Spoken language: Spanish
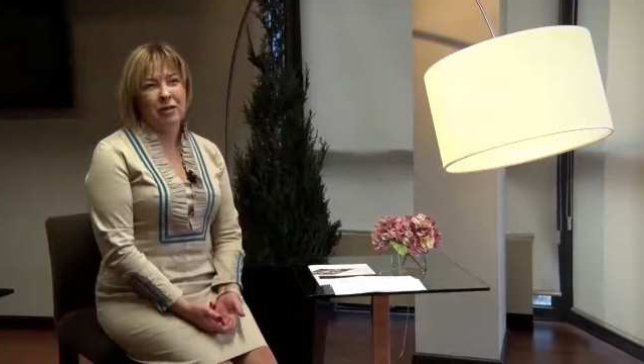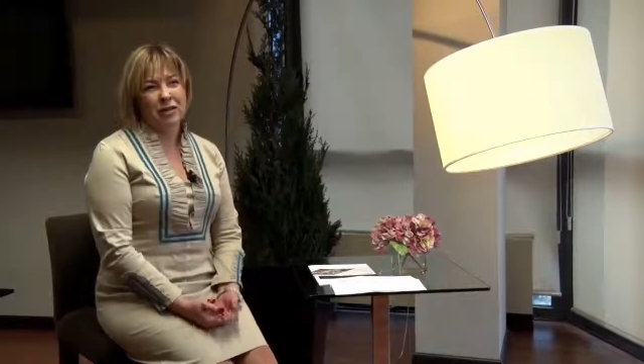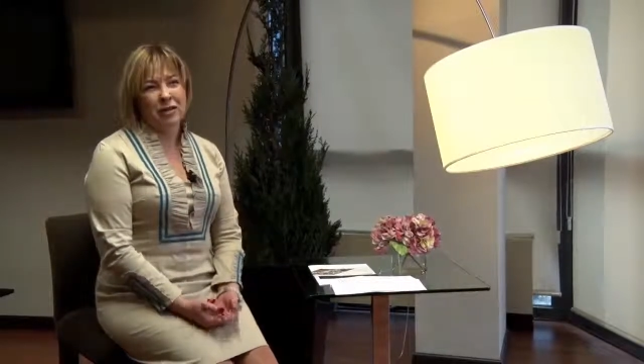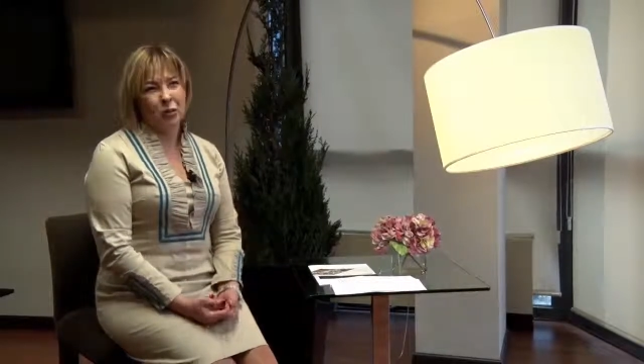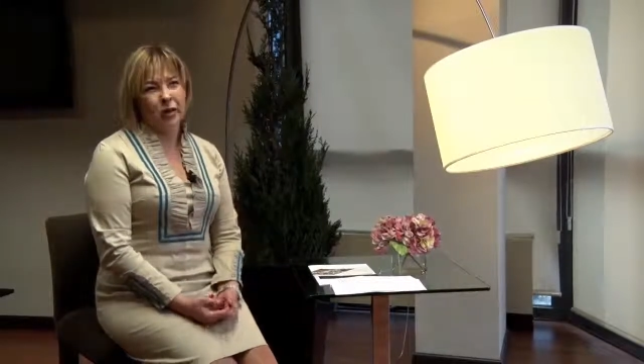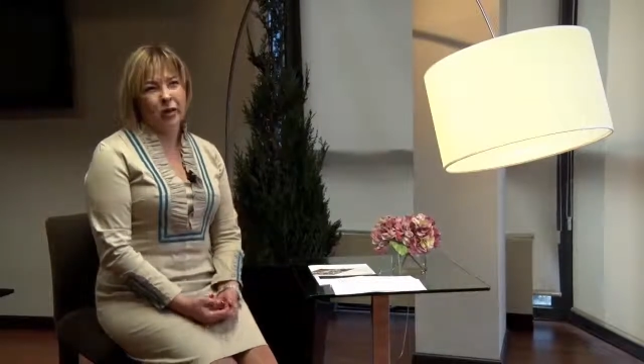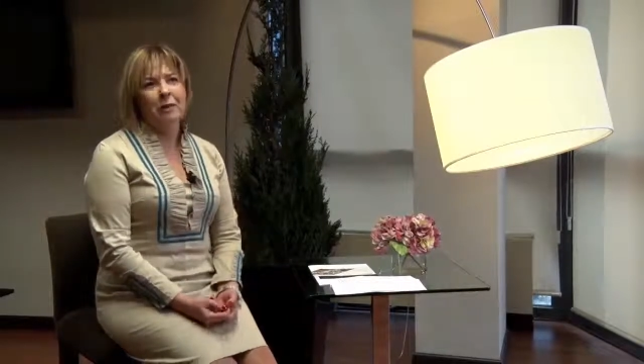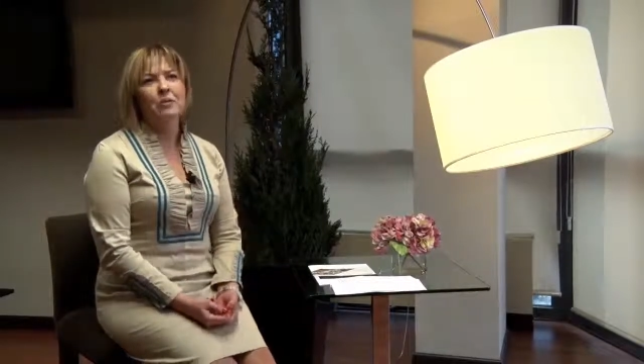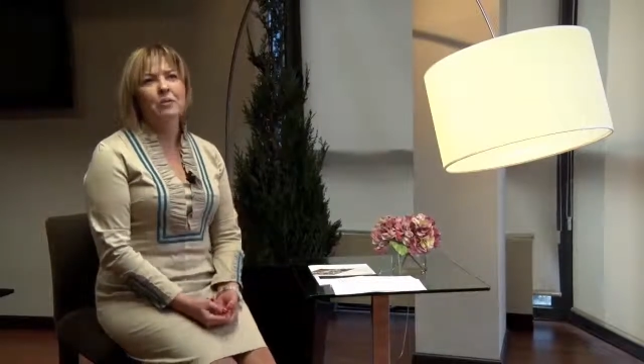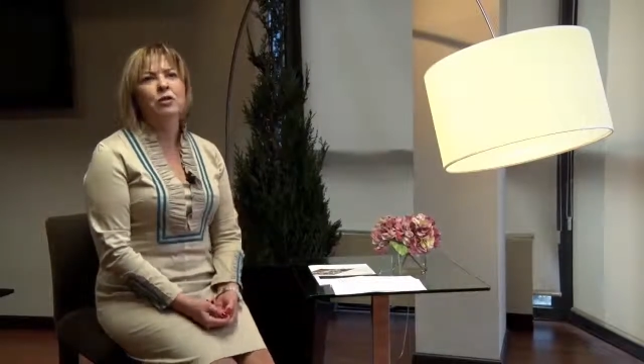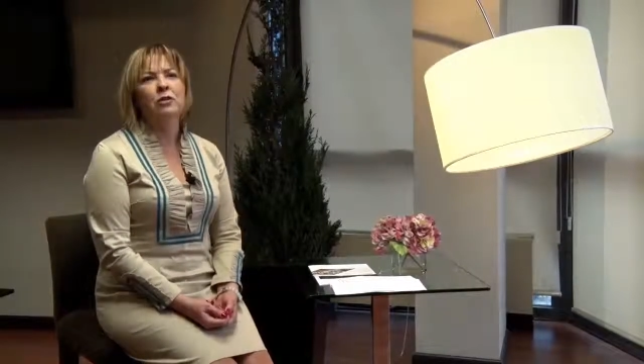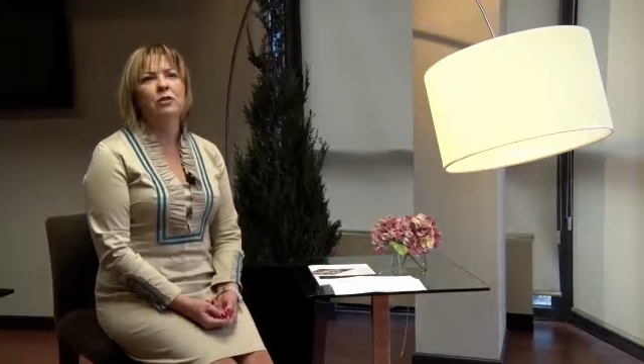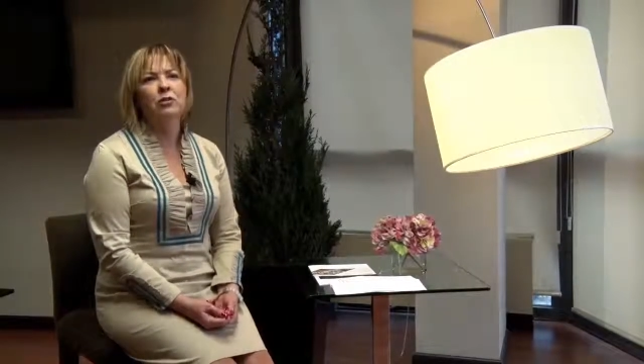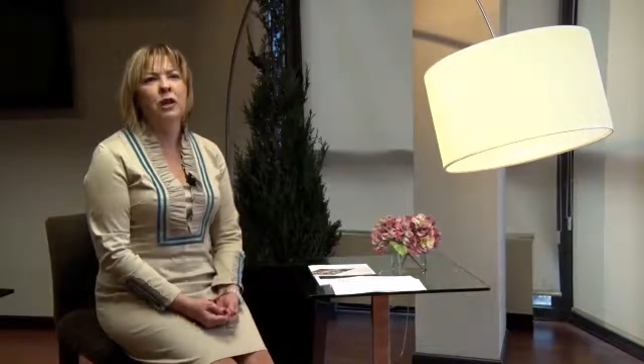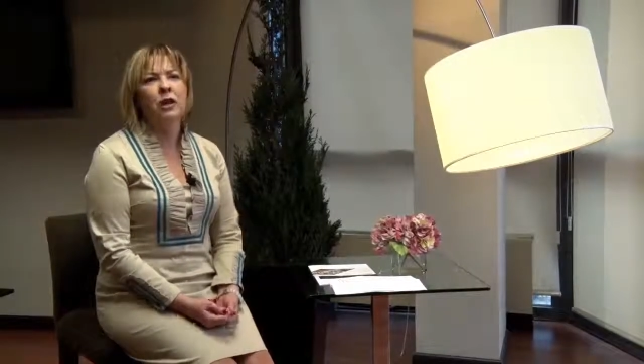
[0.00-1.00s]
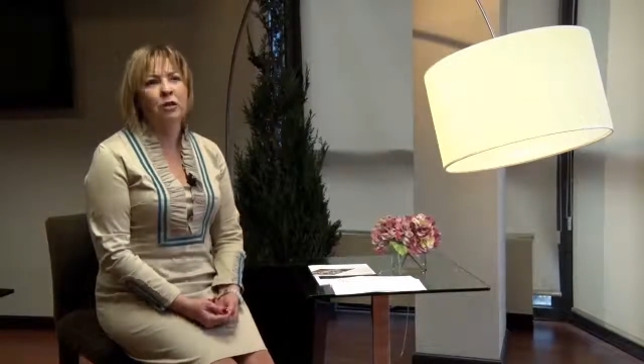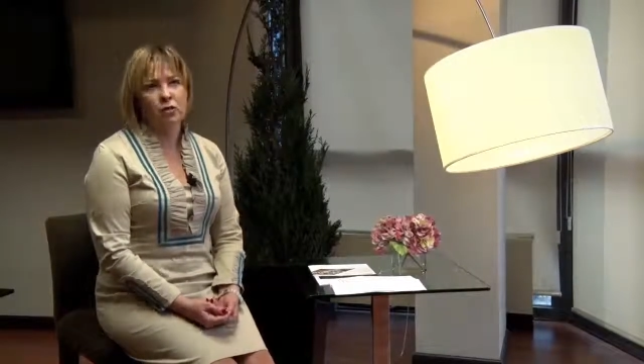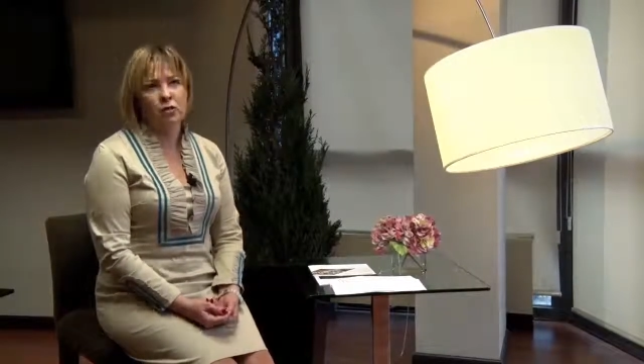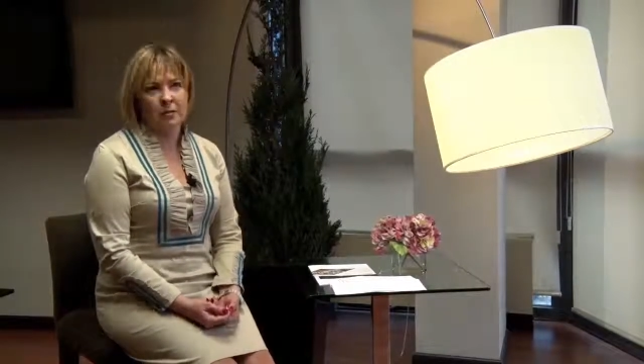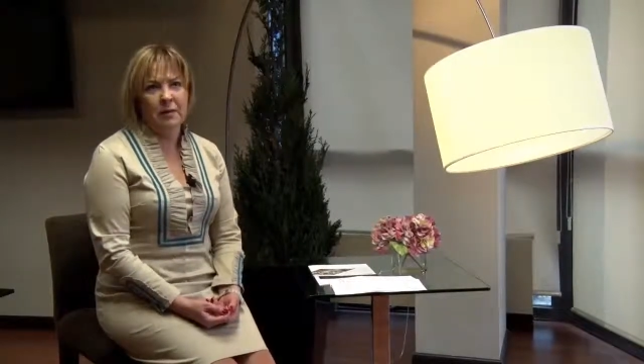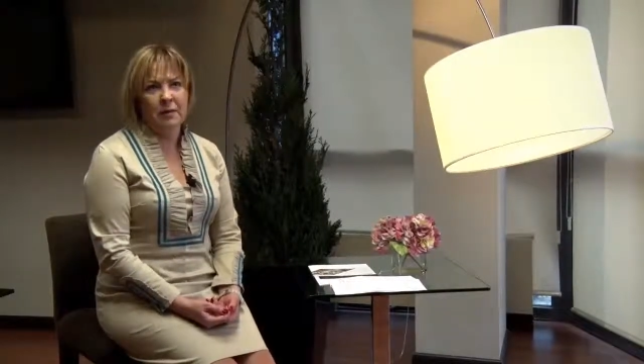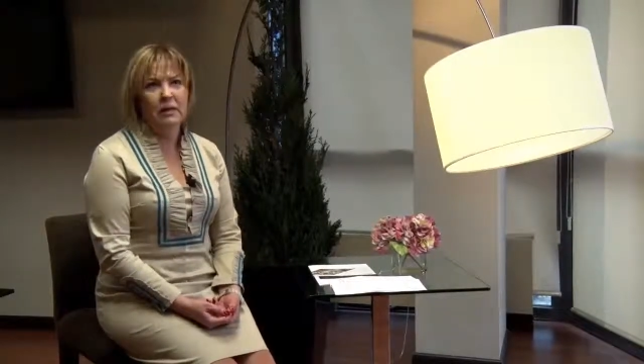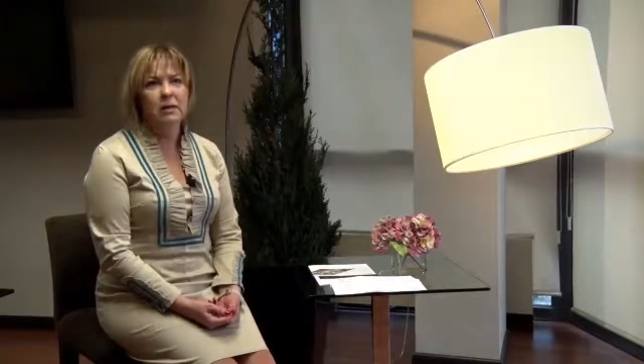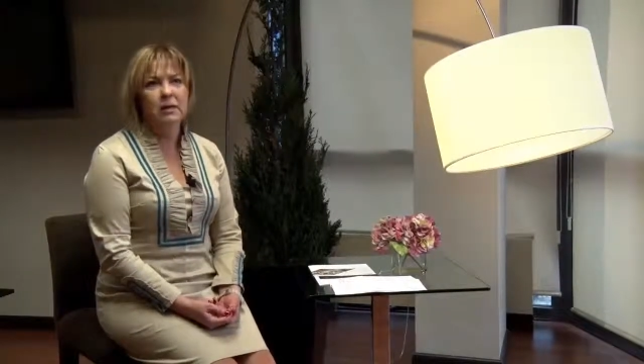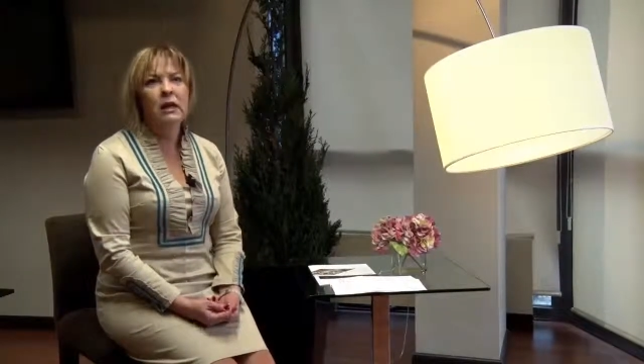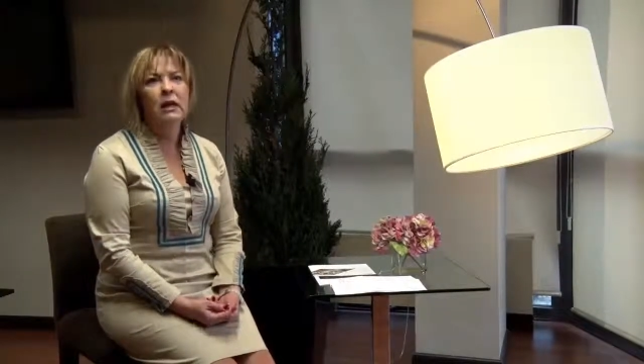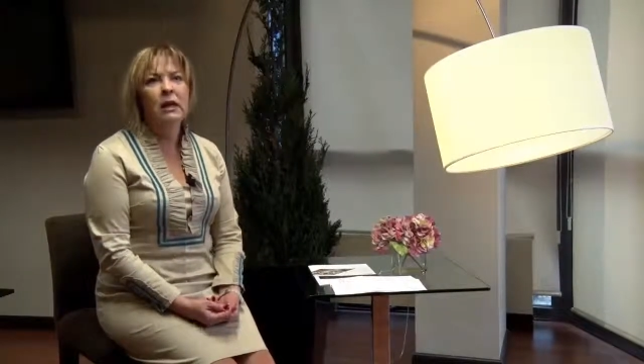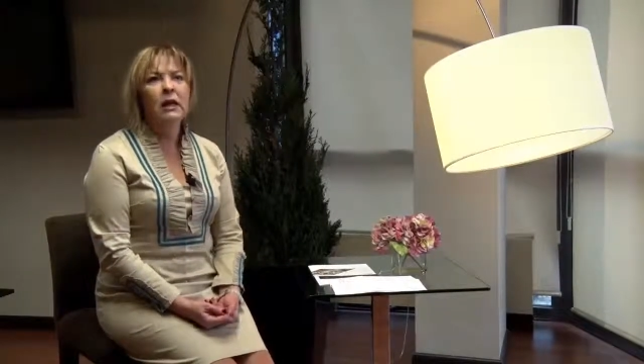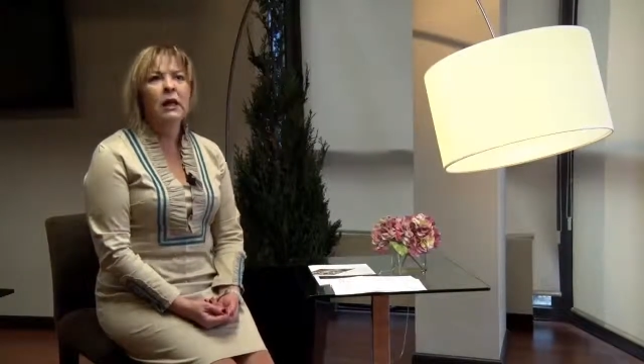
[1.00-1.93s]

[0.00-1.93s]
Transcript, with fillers: resguardamos de contar a los demás